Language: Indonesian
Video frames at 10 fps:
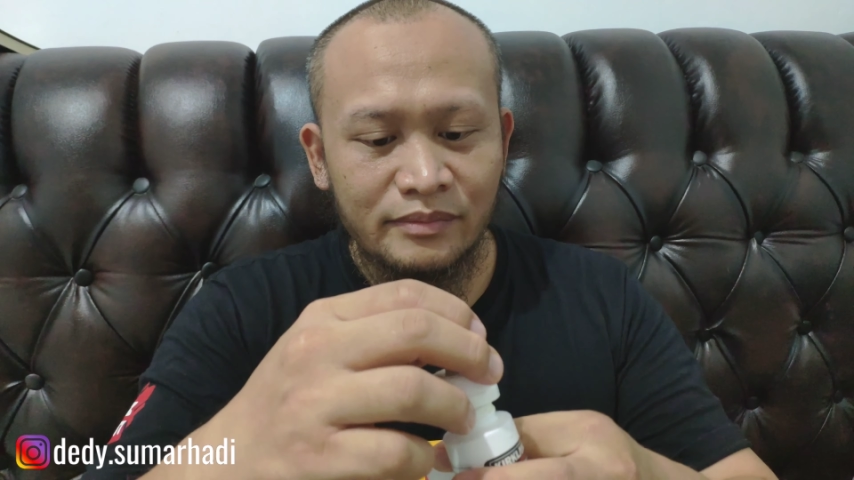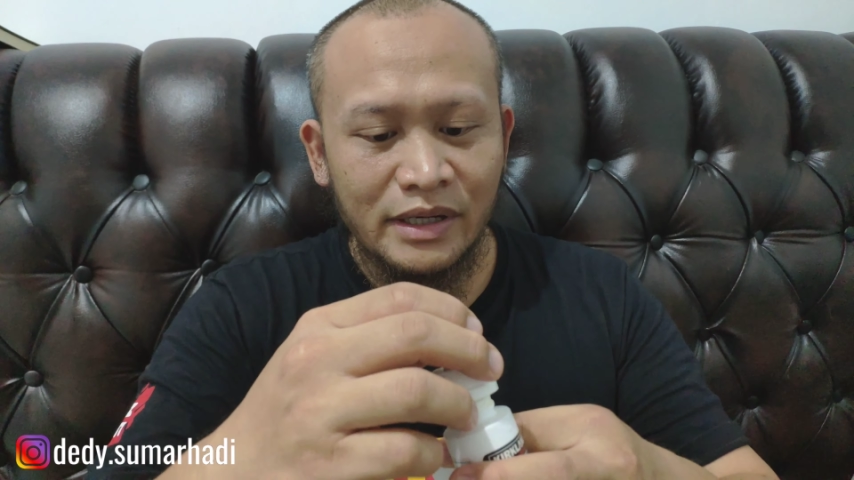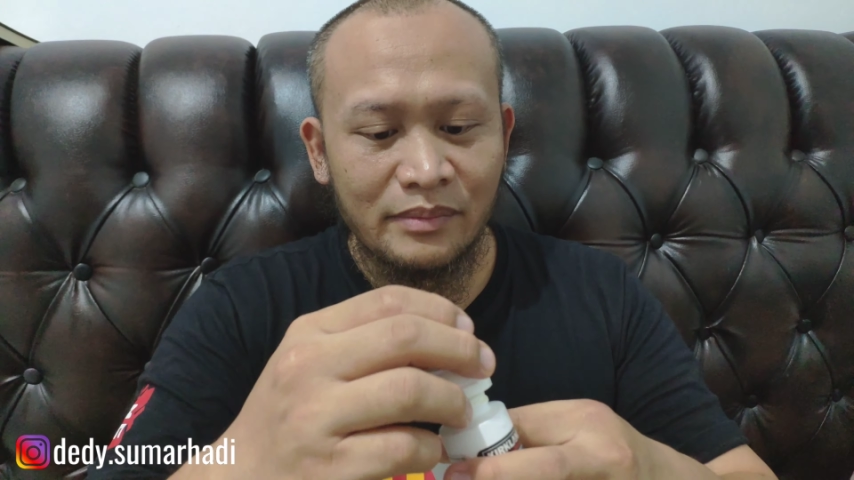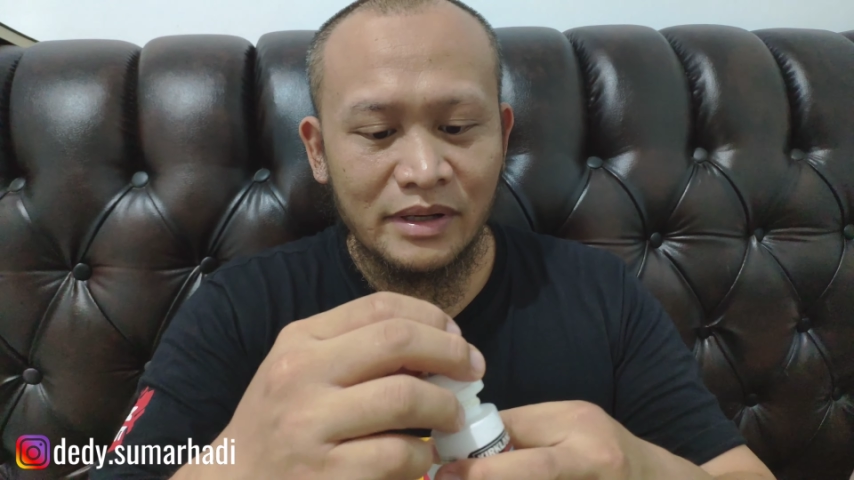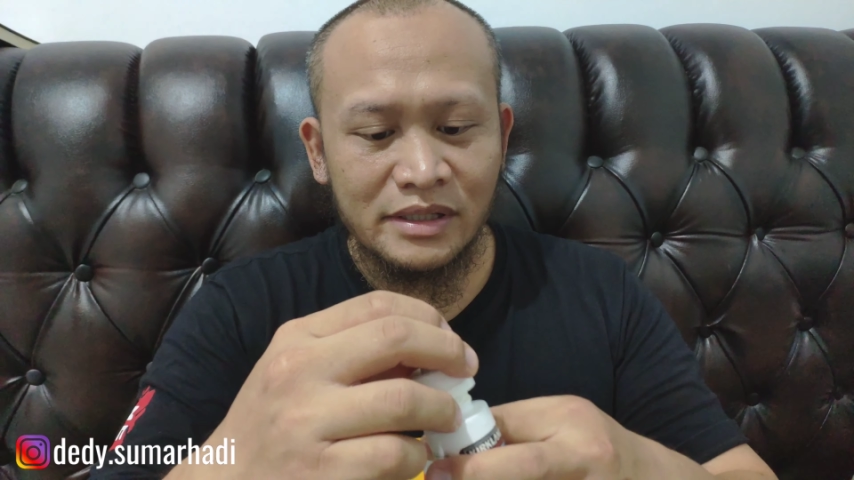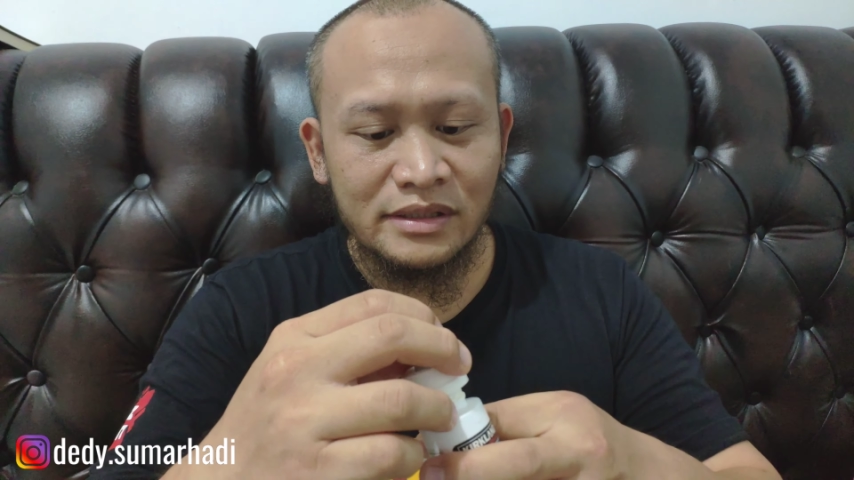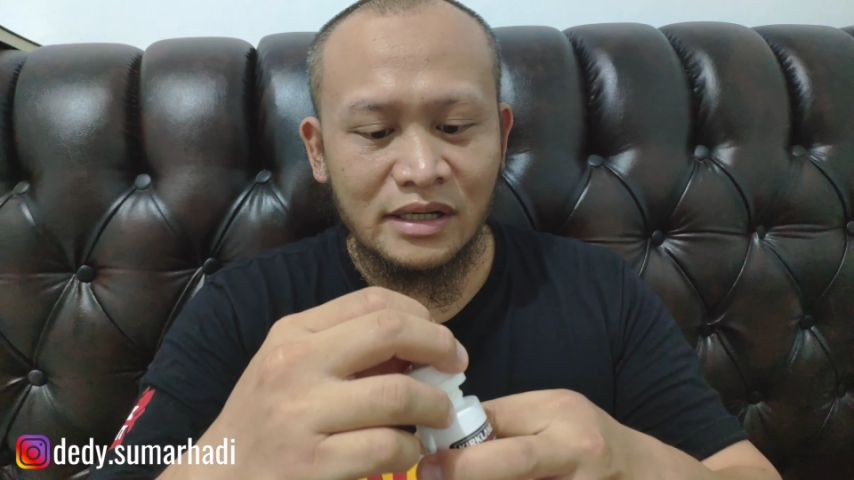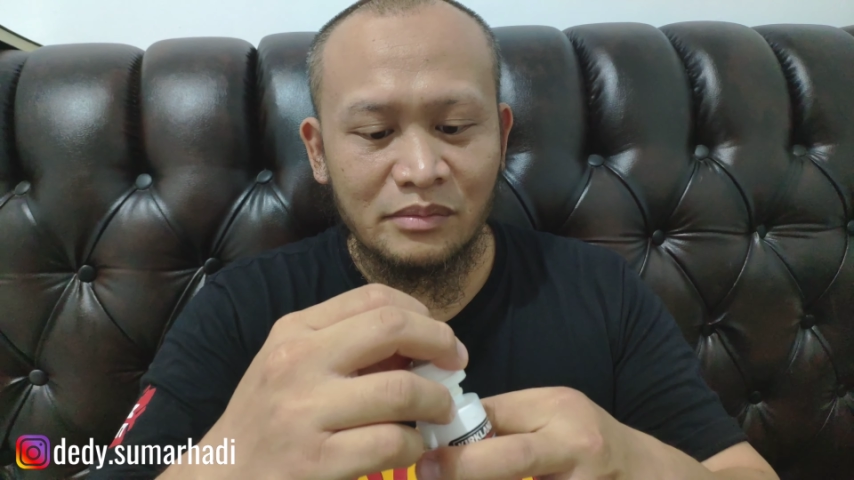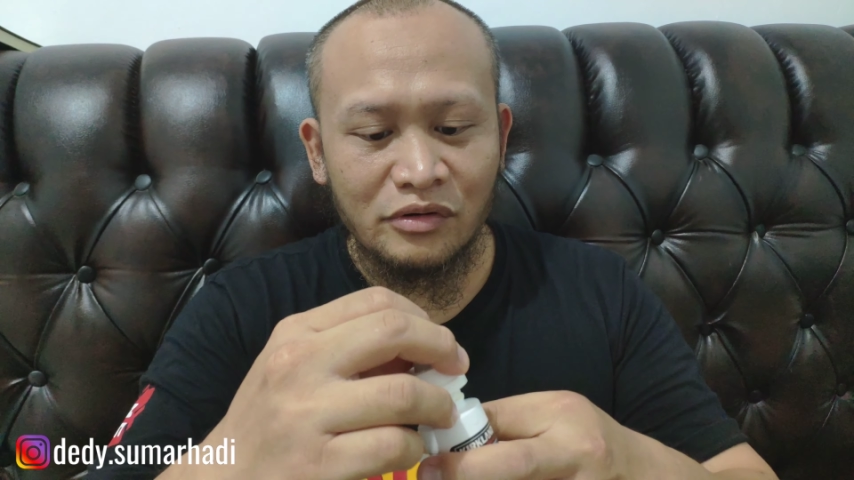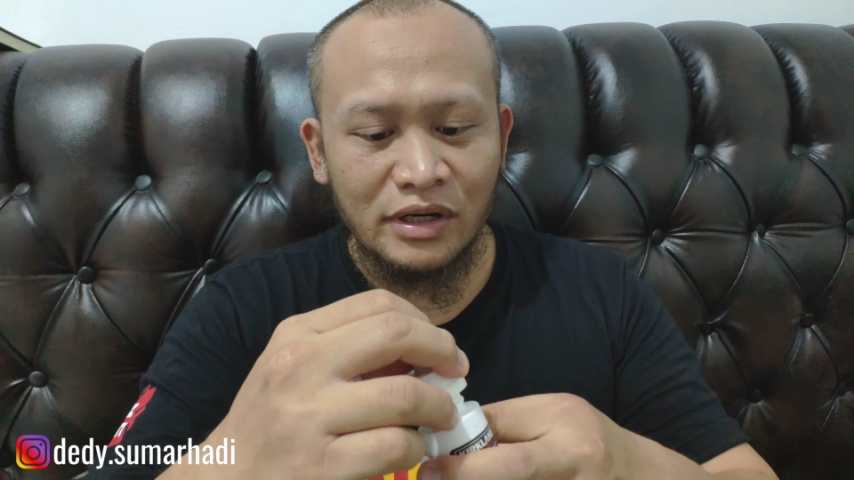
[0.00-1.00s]
bagaimana
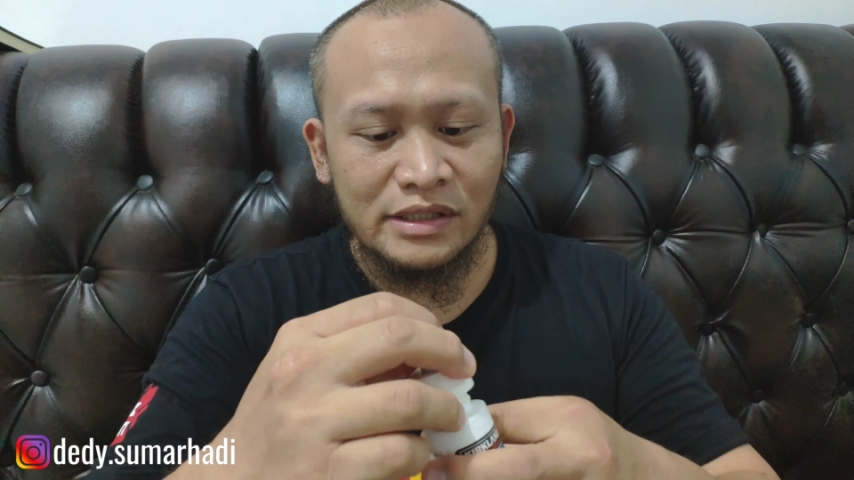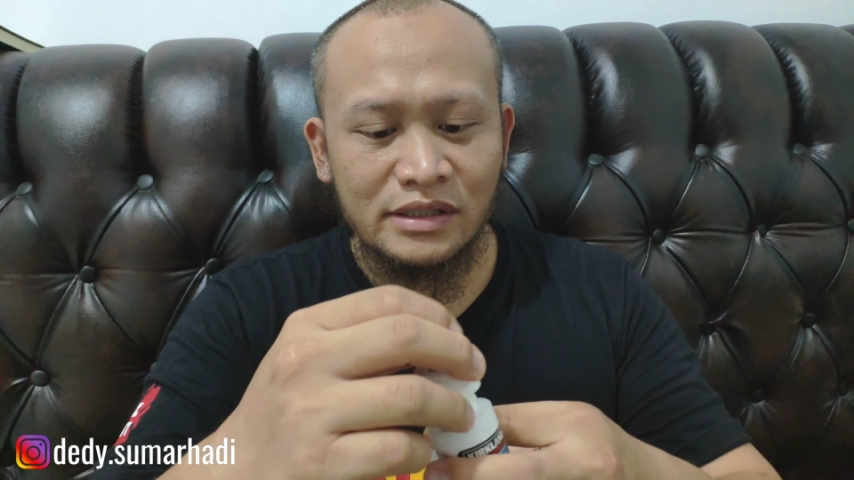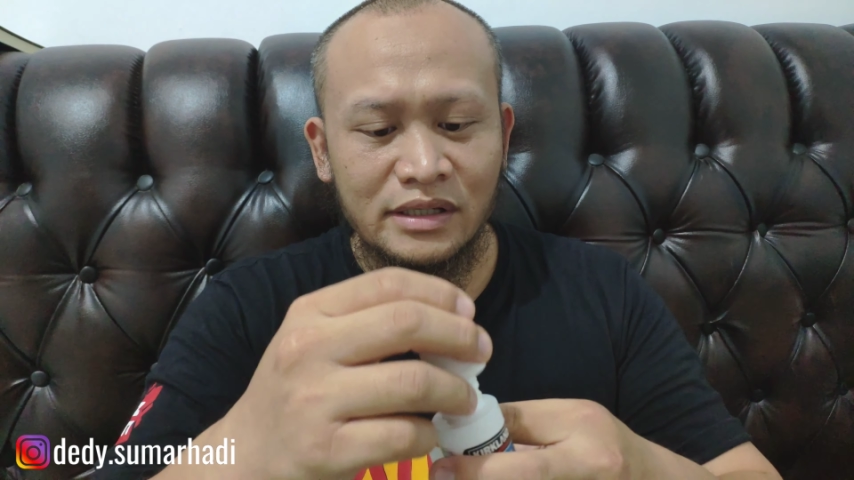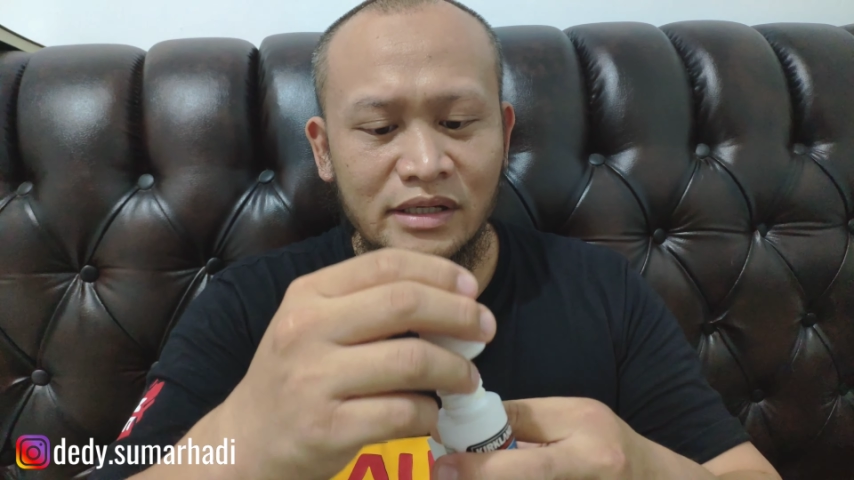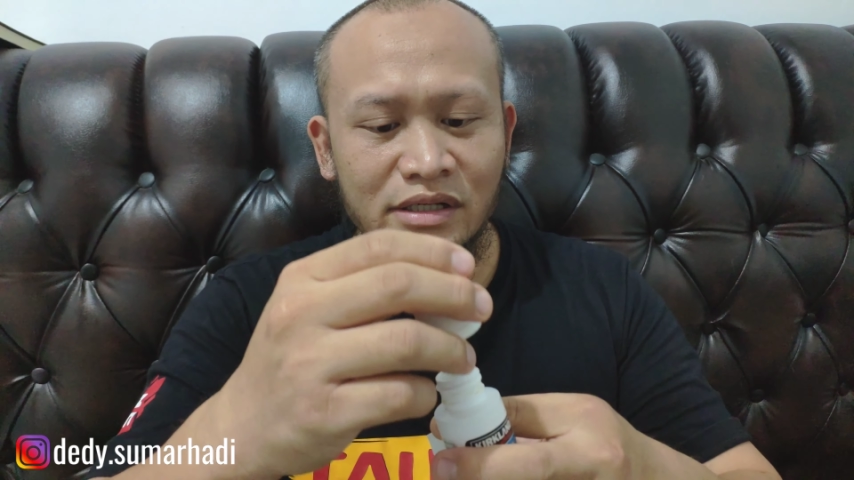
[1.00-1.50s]
sih cara mengolesnya